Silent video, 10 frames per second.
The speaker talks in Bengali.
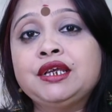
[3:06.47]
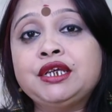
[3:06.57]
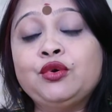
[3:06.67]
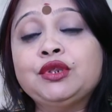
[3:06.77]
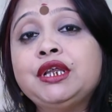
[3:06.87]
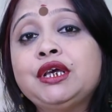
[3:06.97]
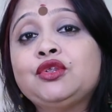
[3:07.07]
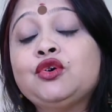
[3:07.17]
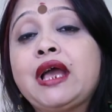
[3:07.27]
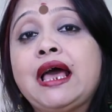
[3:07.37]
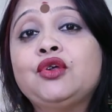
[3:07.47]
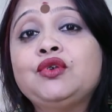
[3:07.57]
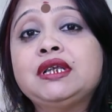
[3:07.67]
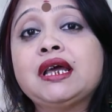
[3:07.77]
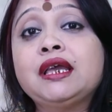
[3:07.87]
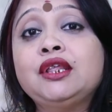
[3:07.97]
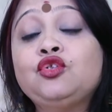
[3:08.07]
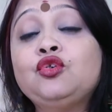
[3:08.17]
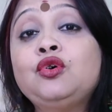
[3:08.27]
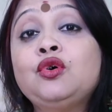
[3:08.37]
সে অতিরিক্ত ক্যালোরিটা
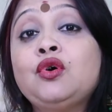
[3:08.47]
কিন্তু